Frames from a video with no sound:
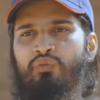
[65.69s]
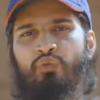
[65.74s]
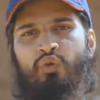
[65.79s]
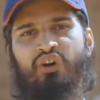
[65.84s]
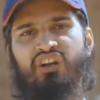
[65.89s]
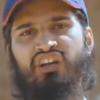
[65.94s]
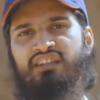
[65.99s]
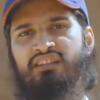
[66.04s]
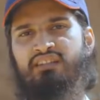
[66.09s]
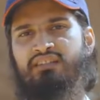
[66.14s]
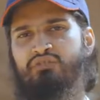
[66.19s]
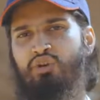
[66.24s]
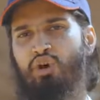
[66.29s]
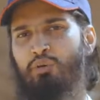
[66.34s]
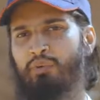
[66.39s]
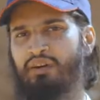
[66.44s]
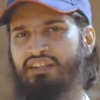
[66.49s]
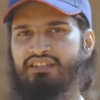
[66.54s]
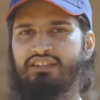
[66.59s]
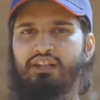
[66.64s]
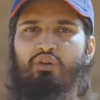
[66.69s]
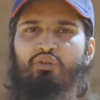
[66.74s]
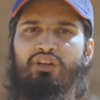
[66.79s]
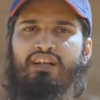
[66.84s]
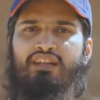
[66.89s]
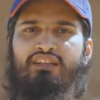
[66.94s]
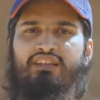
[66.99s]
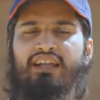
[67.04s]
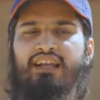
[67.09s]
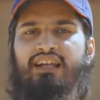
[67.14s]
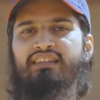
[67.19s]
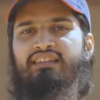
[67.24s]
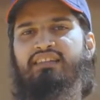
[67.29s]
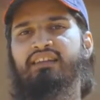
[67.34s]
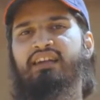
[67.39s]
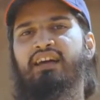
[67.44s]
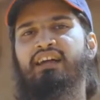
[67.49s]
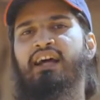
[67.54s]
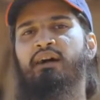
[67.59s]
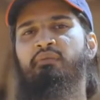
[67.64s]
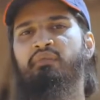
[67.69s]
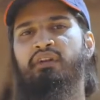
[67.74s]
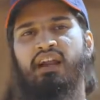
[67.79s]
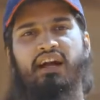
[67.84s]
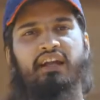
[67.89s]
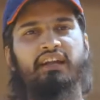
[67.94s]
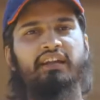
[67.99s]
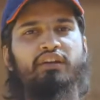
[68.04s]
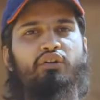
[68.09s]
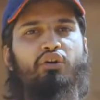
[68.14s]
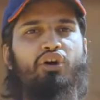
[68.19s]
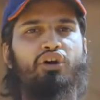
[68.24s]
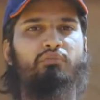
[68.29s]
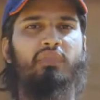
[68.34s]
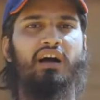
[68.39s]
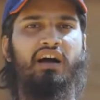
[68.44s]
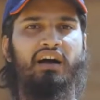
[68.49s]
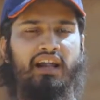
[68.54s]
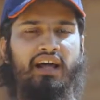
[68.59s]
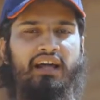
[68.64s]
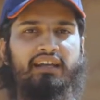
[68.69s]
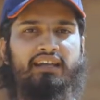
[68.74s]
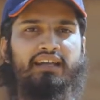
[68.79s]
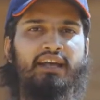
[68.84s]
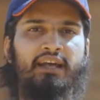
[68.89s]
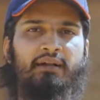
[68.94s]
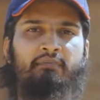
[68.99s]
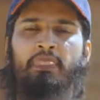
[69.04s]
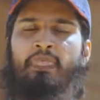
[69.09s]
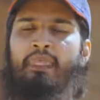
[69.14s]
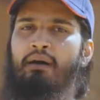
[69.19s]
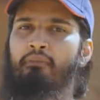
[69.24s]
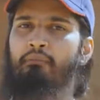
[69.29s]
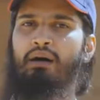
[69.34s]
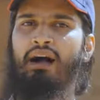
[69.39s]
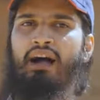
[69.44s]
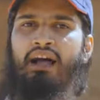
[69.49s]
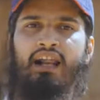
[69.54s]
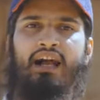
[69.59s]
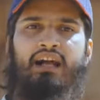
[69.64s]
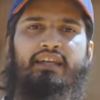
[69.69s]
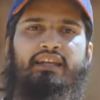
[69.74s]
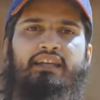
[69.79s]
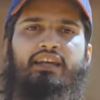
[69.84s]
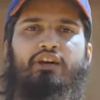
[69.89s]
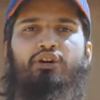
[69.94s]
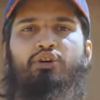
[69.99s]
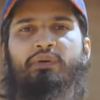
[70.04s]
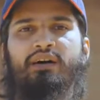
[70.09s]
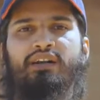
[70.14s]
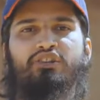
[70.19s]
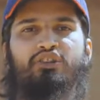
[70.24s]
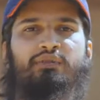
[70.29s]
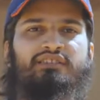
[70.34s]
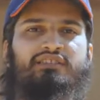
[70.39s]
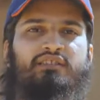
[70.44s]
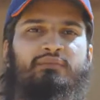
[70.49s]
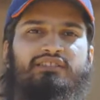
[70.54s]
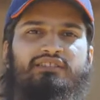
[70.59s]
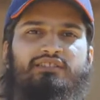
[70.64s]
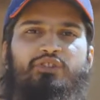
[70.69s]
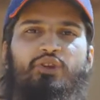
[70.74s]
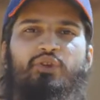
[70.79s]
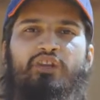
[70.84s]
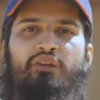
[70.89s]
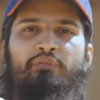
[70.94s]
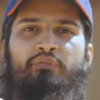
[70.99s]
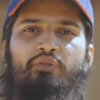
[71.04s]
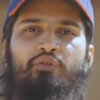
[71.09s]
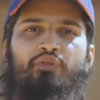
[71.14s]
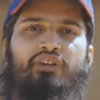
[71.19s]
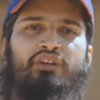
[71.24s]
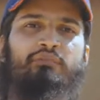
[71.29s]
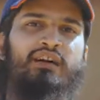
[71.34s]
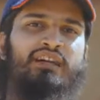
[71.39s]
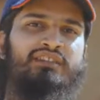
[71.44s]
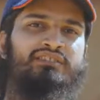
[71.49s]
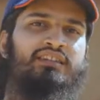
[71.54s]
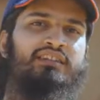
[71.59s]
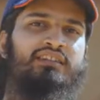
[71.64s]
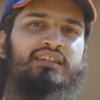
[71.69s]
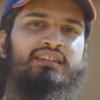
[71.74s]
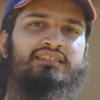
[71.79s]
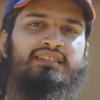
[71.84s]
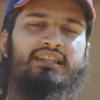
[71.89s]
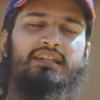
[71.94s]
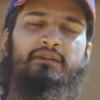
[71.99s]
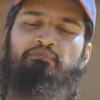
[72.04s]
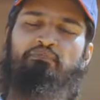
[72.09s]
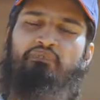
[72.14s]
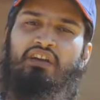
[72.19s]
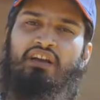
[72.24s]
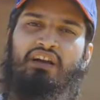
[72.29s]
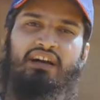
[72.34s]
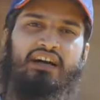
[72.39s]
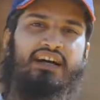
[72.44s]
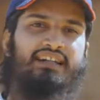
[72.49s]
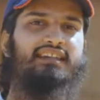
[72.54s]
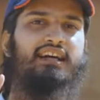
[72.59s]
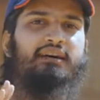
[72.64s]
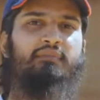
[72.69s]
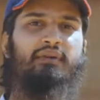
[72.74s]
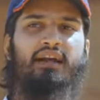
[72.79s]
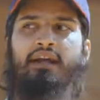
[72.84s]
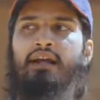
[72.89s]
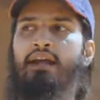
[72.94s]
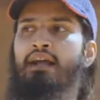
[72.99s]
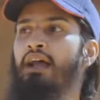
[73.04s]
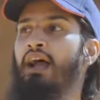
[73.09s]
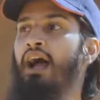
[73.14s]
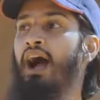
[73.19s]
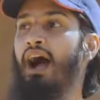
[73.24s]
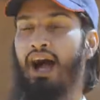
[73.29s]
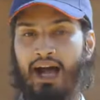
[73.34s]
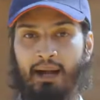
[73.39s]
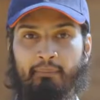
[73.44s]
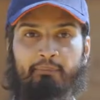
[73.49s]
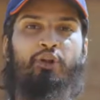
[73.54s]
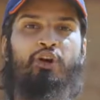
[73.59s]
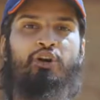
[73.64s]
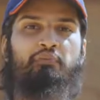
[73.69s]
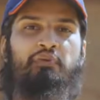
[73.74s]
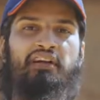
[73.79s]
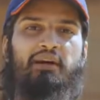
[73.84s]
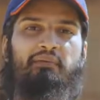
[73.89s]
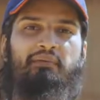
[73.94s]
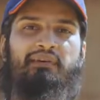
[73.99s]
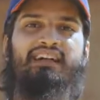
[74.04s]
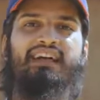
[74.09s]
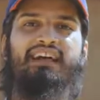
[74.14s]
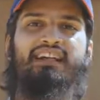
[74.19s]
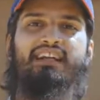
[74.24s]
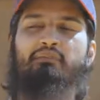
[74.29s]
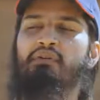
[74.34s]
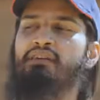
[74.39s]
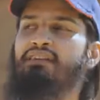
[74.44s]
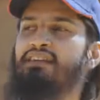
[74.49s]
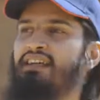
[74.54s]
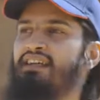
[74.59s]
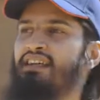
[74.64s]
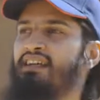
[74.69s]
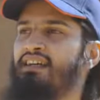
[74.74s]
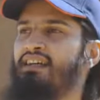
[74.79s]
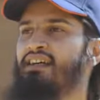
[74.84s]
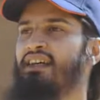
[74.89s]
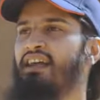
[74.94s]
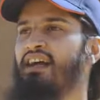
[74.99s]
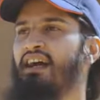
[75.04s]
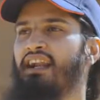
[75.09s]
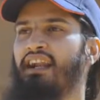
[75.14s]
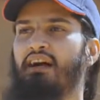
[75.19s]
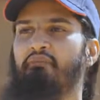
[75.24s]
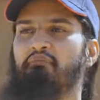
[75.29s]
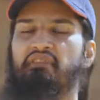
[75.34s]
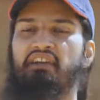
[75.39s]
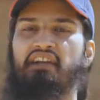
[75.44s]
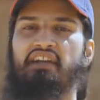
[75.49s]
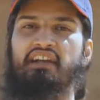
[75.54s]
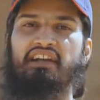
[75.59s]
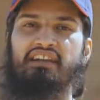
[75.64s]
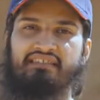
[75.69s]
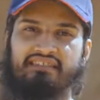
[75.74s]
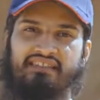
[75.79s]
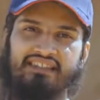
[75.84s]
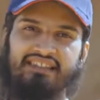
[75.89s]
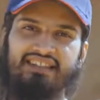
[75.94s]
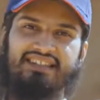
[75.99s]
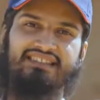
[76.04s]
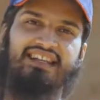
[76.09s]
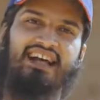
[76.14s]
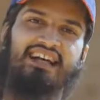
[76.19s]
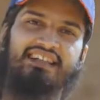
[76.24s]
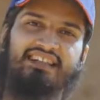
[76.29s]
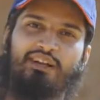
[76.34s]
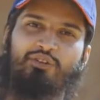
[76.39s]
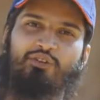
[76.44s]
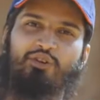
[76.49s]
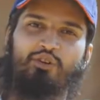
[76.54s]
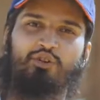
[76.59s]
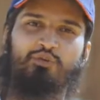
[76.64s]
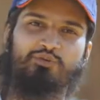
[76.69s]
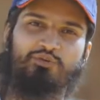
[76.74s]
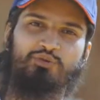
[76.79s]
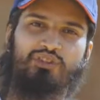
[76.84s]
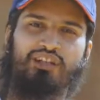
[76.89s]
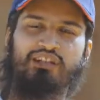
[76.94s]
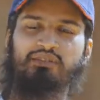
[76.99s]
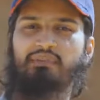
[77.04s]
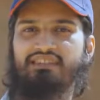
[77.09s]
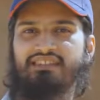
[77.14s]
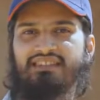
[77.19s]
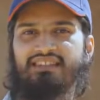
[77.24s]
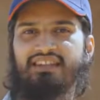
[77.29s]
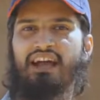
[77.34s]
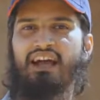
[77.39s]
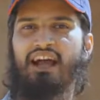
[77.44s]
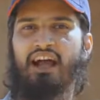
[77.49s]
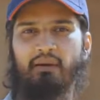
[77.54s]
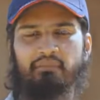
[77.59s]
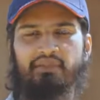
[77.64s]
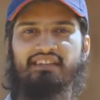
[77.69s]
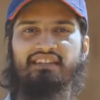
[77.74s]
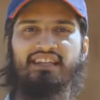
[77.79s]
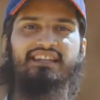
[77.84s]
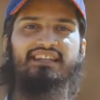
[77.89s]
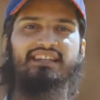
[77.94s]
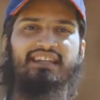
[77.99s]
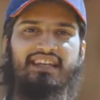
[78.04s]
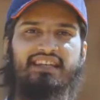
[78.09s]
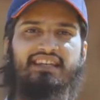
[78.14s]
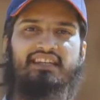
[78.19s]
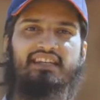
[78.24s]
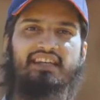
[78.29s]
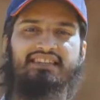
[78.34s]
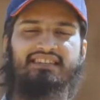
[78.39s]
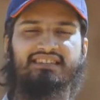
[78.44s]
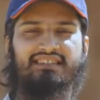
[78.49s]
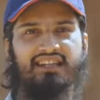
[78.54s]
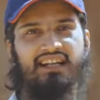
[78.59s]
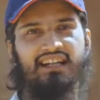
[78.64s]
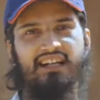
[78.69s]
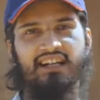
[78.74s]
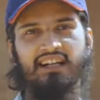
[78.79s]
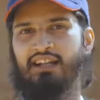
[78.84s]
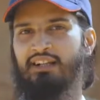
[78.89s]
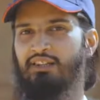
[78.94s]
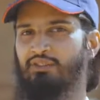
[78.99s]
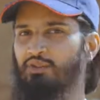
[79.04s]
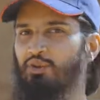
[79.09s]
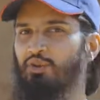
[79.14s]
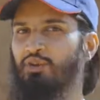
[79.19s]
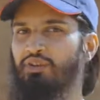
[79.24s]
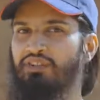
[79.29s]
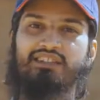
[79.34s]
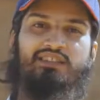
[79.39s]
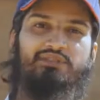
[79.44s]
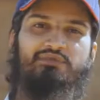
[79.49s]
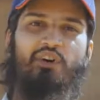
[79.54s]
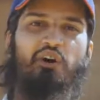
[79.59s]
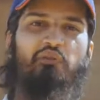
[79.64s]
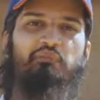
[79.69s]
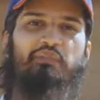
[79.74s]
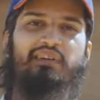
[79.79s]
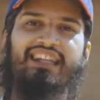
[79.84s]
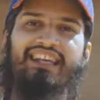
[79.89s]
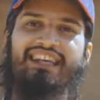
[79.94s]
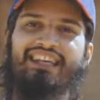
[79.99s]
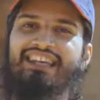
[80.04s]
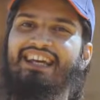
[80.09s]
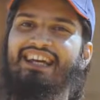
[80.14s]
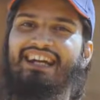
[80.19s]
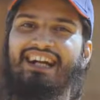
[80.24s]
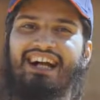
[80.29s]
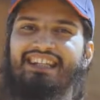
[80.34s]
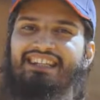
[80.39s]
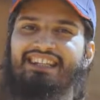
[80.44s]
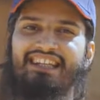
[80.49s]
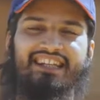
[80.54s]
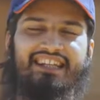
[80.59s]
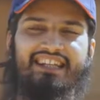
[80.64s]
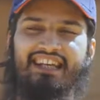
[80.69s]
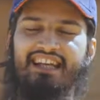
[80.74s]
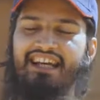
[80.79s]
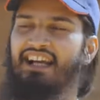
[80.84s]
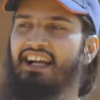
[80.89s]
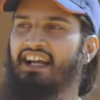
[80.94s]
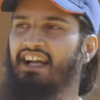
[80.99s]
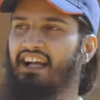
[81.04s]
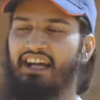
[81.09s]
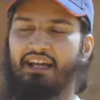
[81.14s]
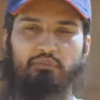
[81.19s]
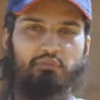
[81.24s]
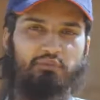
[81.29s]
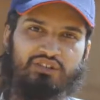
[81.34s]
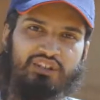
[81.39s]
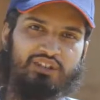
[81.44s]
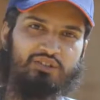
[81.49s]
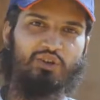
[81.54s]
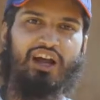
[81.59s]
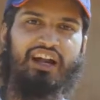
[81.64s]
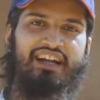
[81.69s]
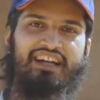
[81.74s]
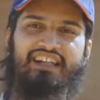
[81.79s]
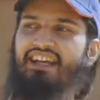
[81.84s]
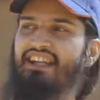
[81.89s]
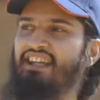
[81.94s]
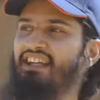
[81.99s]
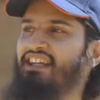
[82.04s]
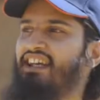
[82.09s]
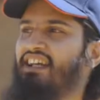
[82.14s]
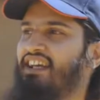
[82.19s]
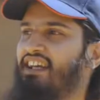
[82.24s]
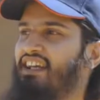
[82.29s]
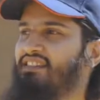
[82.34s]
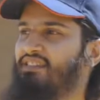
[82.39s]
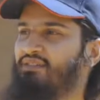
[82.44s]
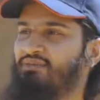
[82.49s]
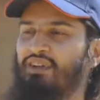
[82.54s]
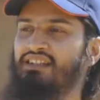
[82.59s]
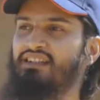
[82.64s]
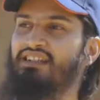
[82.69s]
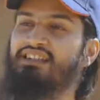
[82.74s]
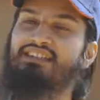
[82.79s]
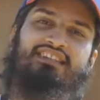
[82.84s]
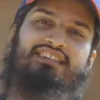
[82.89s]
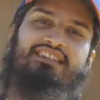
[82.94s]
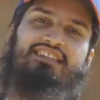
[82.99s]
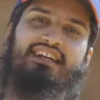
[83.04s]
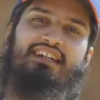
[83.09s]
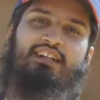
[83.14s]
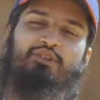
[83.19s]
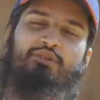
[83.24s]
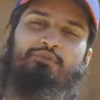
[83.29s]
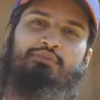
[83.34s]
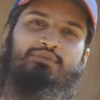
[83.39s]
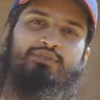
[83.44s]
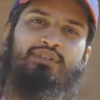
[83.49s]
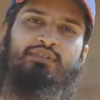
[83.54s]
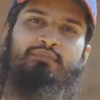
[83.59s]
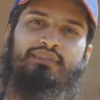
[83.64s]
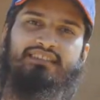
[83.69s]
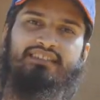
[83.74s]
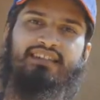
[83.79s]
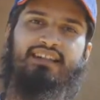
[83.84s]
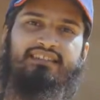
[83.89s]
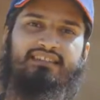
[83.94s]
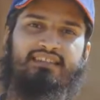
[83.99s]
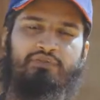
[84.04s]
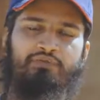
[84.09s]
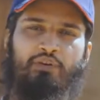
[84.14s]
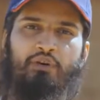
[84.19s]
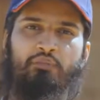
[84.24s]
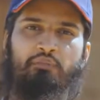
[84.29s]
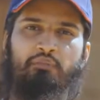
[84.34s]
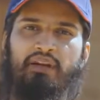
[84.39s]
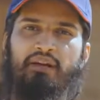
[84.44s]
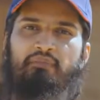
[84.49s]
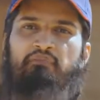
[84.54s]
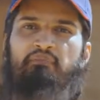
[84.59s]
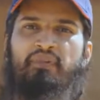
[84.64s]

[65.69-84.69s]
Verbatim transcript: वो इन दो बच्चियों के अंदर हैं जिनका नाम रानी और महारानी है महारानी के ऊपर तो मैं समझता हूँ कि ब्यूटी माशाल्लाह से ख़त्म है आप लोग भी कमेंट करके बताइएगा कि अगर आपने इतनी ज़्यादा कोई खूबसूरत बच्चियाँ अभी तक देखी है इस साल तो किस फॉर्म पे देखिए कहाँ देखी है खैर मुझे तो आइडिया नहीं है कि इस वक्त इतनी ज़्यादा खूबसूरत बच्चियाँ किसी फॉर्म पर